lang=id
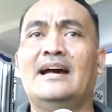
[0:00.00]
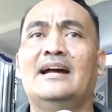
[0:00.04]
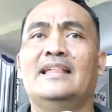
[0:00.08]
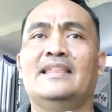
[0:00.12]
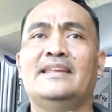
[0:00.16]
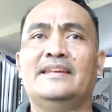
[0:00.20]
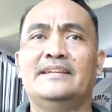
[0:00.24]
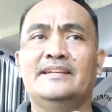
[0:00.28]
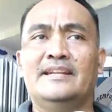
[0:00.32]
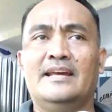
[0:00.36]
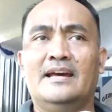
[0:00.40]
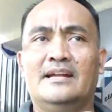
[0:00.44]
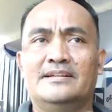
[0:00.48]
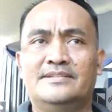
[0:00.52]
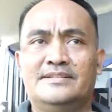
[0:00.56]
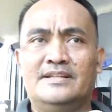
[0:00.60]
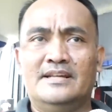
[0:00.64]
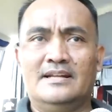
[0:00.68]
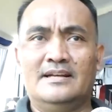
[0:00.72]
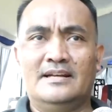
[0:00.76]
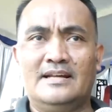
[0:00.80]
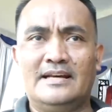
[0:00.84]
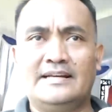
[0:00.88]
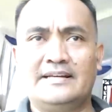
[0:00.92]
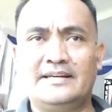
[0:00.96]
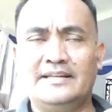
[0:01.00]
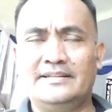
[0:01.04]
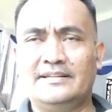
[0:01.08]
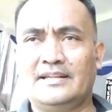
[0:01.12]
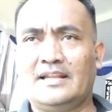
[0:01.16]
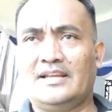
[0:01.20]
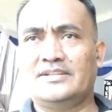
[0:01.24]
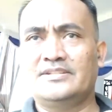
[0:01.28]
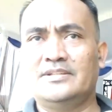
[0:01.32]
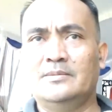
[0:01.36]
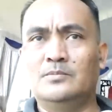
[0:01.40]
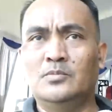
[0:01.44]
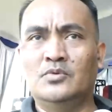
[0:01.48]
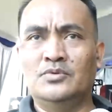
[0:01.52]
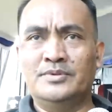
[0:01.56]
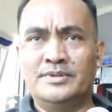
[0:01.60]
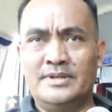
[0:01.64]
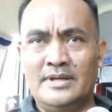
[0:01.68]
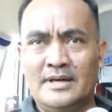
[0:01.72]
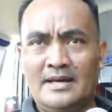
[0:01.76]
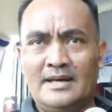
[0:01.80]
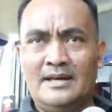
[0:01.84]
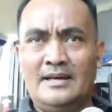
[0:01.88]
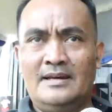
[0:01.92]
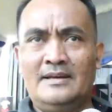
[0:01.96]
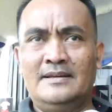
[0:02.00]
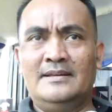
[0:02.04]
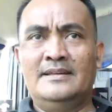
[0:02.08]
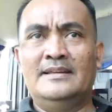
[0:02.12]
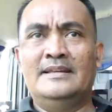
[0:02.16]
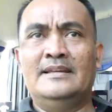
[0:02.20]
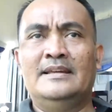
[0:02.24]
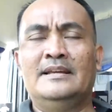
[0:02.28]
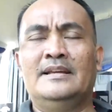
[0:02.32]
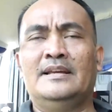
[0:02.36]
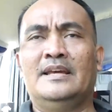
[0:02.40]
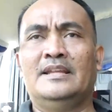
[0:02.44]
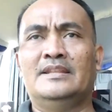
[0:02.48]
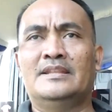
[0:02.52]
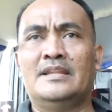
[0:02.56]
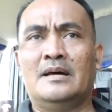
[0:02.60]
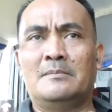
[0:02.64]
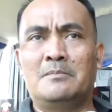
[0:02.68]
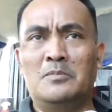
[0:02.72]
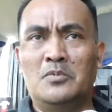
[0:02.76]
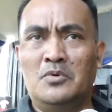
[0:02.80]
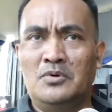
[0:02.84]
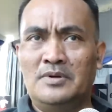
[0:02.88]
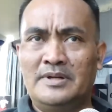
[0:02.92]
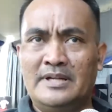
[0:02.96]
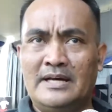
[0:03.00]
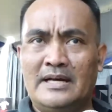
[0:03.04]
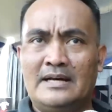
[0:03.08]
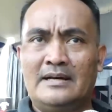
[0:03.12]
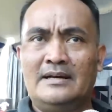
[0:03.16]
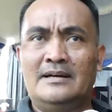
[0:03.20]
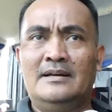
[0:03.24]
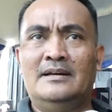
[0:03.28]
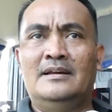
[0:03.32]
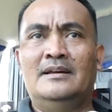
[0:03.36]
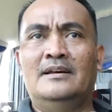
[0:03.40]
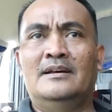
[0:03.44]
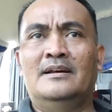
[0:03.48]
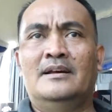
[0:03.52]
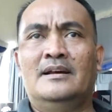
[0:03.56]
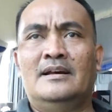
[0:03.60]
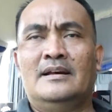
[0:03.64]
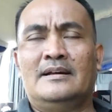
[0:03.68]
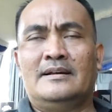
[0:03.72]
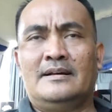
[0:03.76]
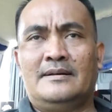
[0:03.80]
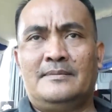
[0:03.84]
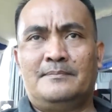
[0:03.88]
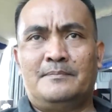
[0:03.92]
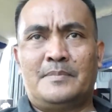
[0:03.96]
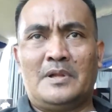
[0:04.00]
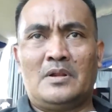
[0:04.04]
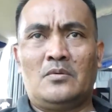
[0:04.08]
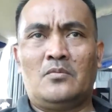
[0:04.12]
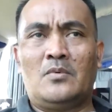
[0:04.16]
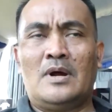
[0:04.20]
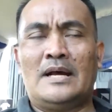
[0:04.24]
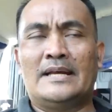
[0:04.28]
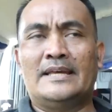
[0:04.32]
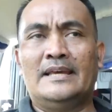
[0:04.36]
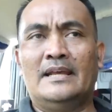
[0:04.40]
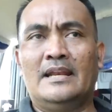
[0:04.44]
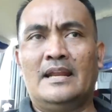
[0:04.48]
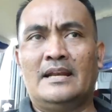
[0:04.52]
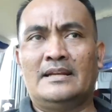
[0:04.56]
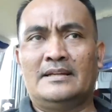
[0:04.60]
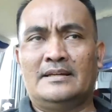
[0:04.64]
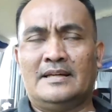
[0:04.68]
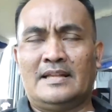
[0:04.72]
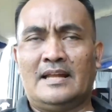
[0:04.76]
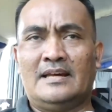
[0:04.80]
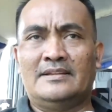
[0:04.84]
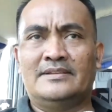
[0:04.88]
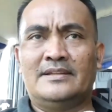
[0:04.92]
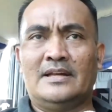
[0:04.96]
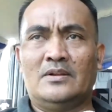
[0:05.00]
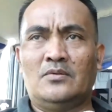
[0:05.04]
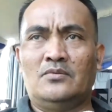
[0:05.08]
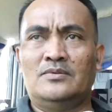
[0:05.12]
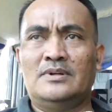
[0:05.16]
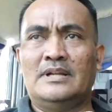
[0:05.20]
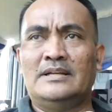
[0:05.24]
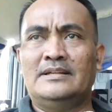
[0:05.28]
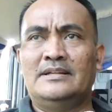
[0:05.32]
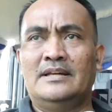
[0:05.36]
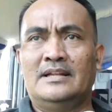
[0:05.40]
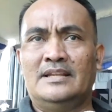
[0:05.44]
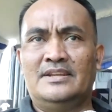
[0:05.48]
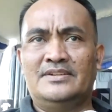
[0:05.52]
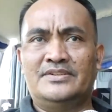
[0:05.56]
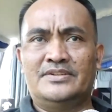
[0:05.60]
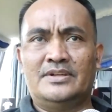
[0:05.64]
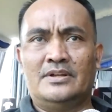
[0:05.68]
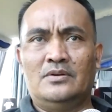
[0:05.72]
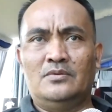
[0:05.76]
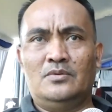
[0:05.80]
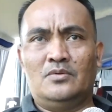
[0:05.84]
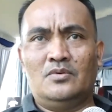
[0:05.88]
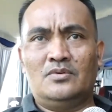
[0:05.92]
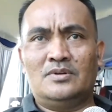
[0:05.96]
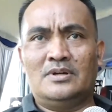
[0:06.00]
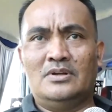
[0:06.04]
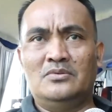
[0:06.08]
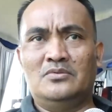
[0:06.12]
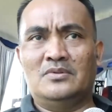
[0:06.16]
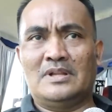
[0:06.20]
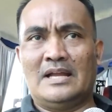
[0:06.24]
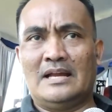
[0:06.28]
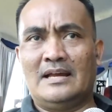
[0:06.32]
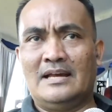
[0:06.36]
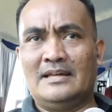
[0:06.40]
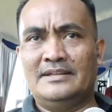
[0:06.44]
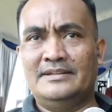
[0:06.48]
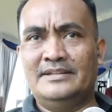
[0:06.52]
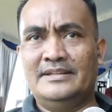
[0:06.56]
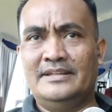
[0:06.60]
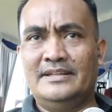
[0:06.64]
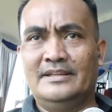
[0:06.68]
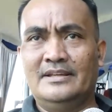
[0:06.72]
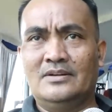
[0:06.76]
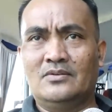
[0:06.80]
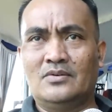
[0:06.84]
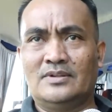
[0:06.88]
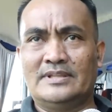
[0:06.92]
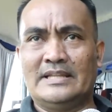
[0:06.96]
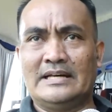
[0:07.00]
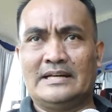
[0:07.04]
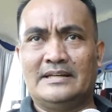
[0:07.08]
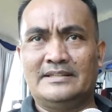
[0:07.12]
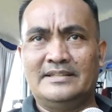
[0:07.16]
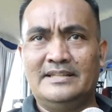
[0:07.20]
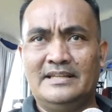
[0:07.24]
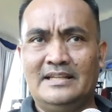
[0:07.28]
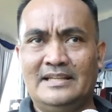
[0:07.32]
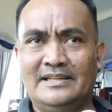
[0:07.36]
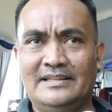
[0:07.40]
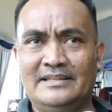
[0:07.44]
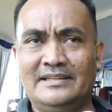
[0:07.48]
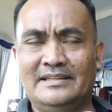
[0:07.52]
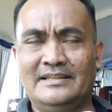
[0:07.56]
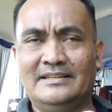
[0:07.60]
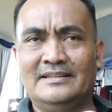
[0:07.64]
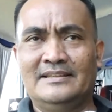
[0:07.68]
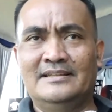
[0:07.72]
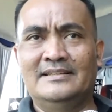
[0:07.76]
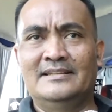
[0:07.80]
hari ini adalah generasi muda kita mengundang perwakilan Karang Taruna dari seluruh kelurahan di Kota Kediri.